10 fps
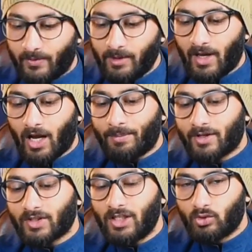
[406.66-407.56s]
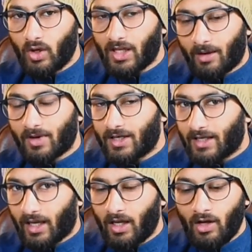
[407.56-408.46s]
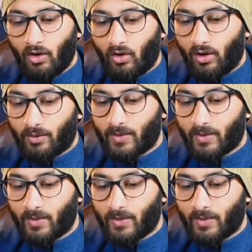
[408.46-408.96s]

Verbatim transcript: फिफ्टी मेगा पिक्सल डुअल कैमरा ठीक है और